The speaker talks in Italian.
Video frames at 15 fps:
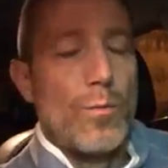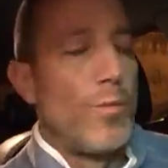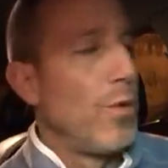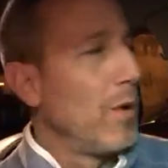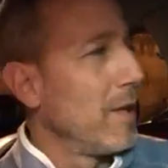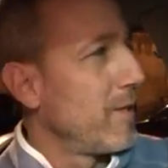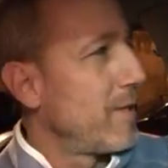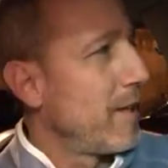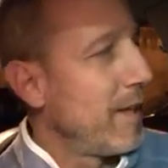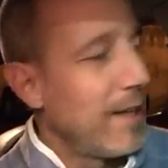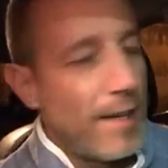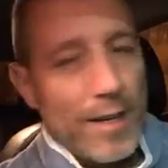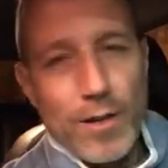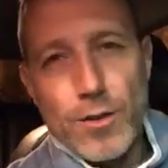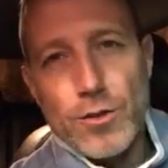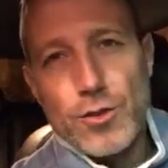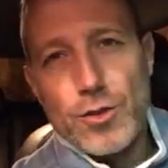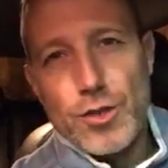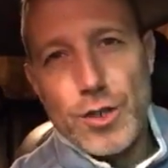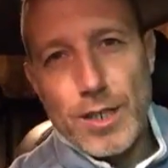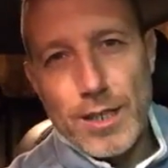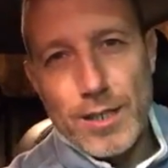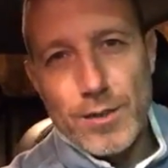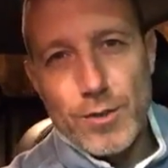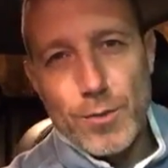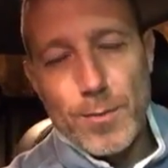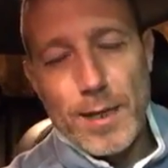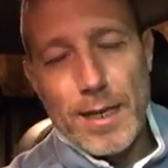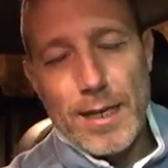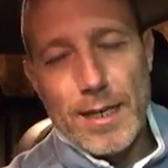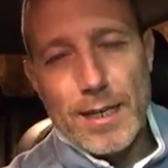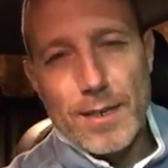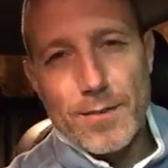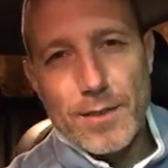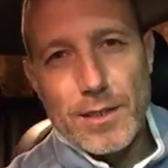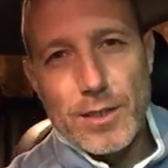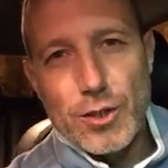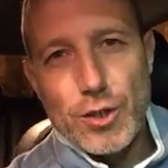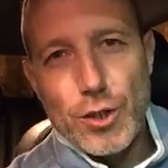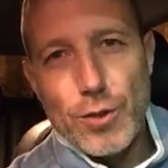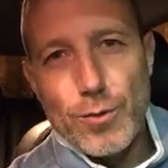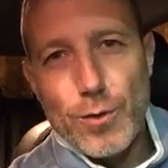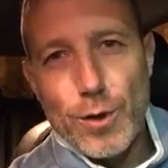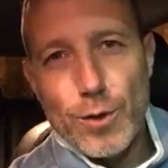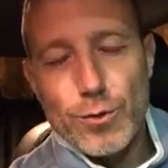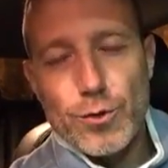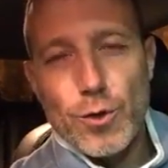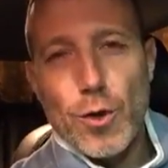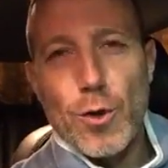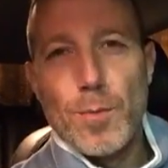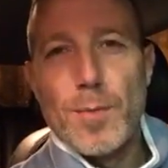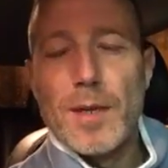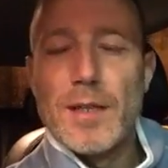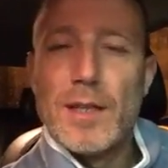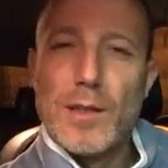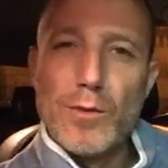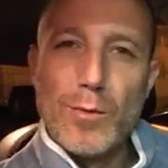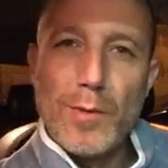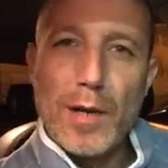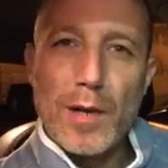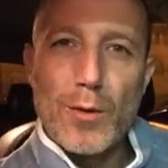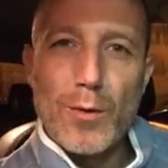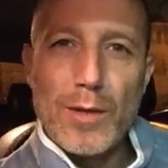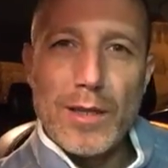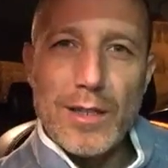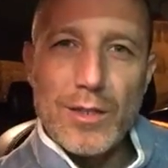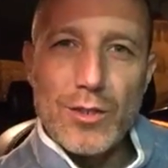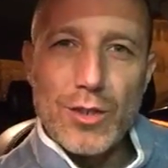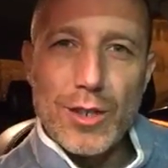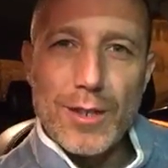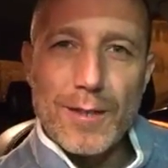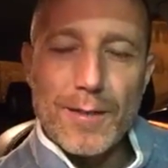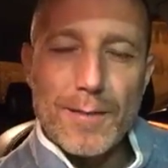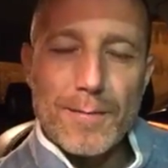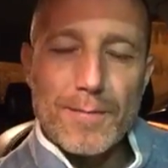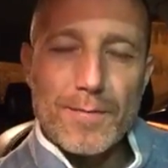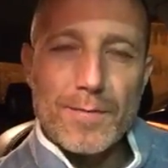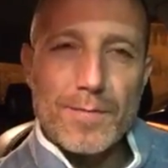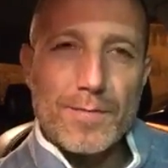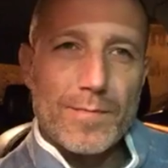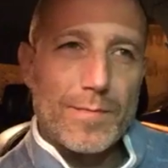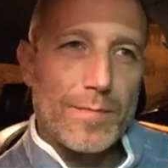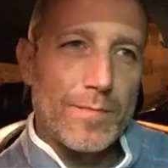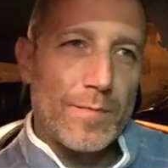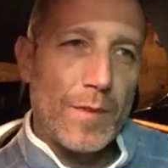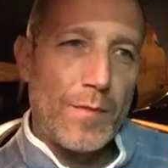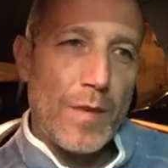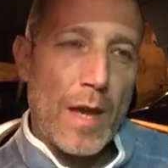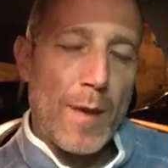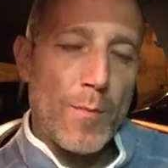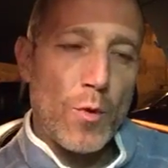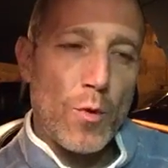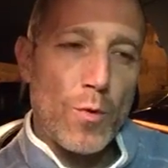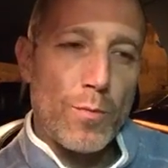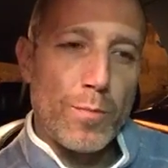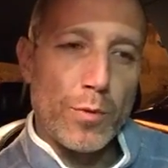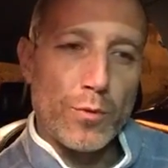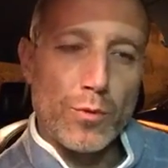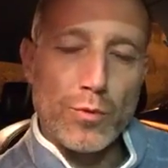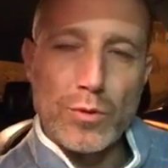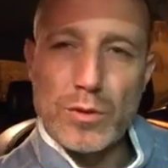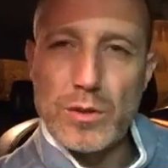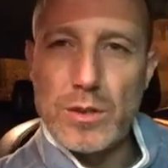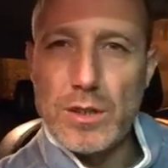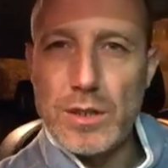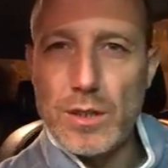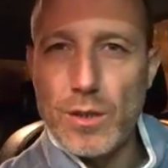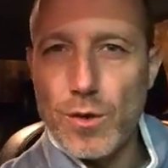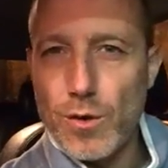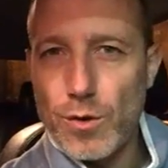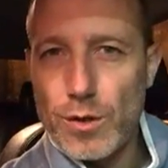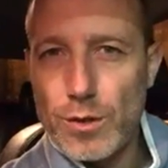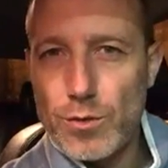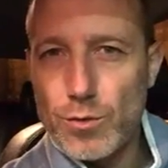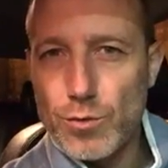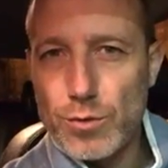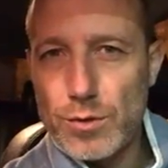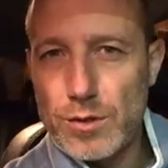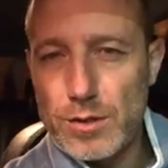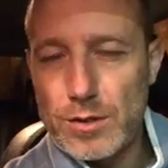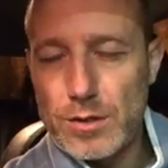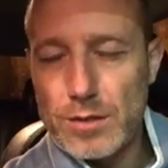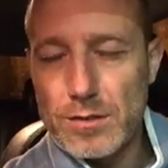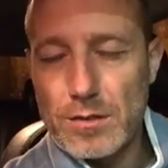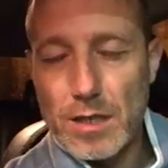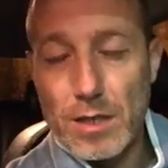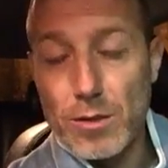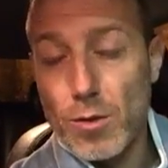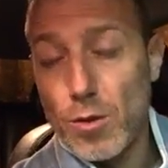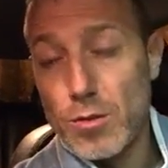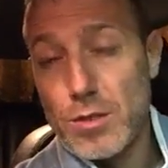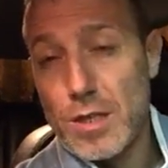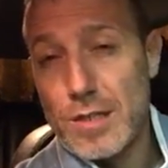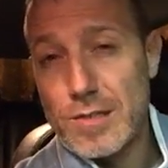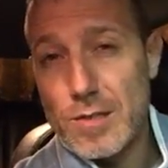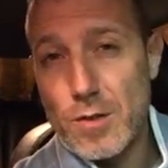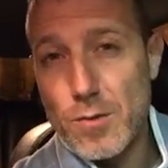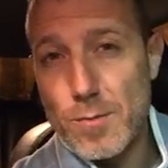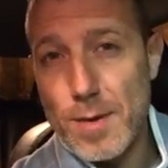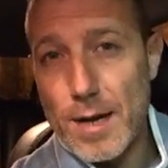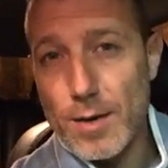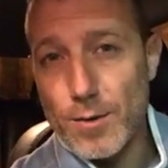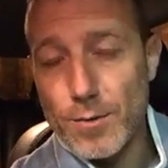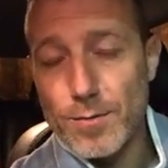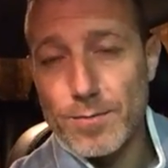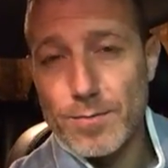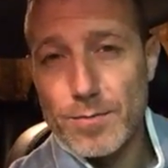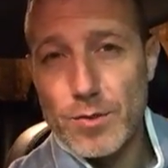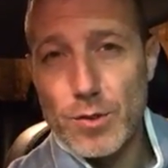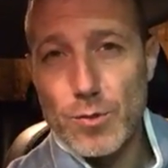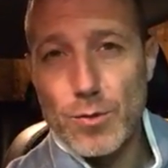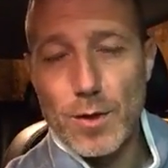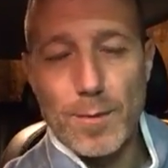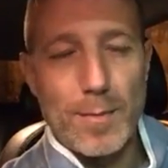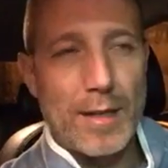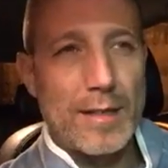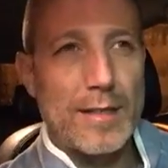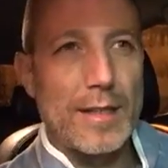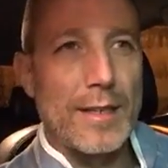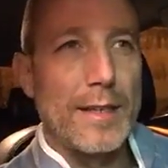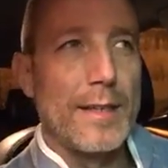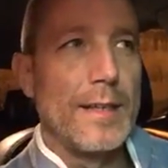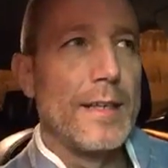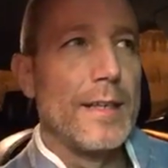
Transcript: Buonasera, oggi è domenica 25 ottobre del 2015. Viviamo un po' tutti noi, tut, credo ogni essere umano, sicuramente.